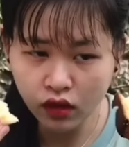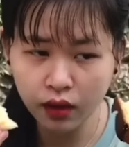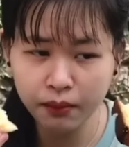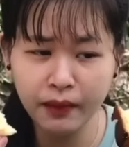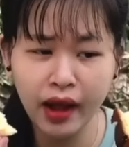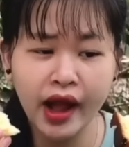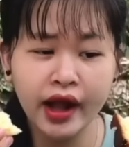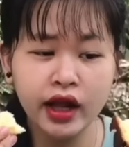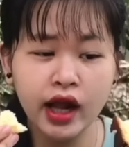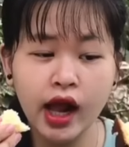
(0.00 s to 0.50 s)
mà
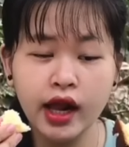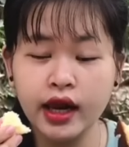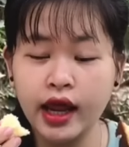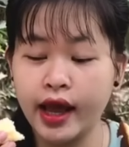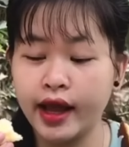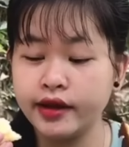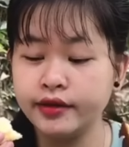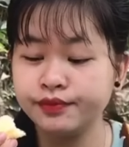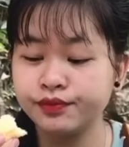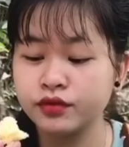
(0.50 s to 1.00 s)
ăn cái
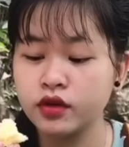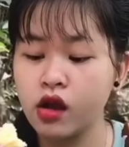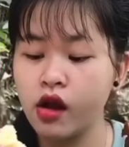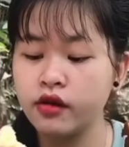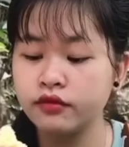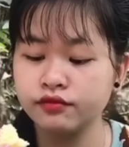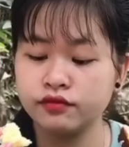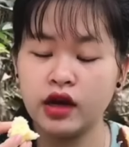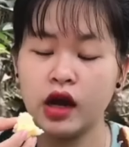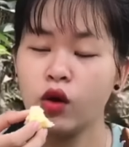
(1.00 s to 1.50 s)
này
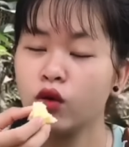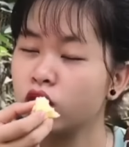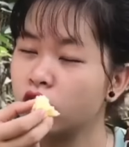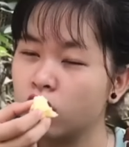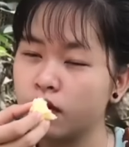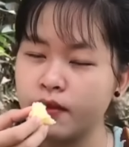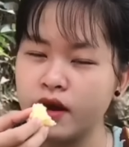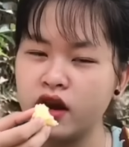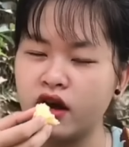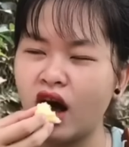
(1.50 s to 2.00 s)
phải uống
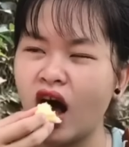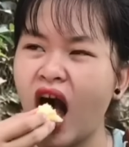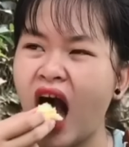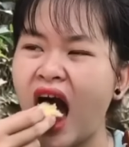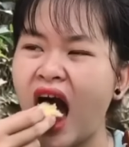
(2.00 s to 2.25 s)
nước mới được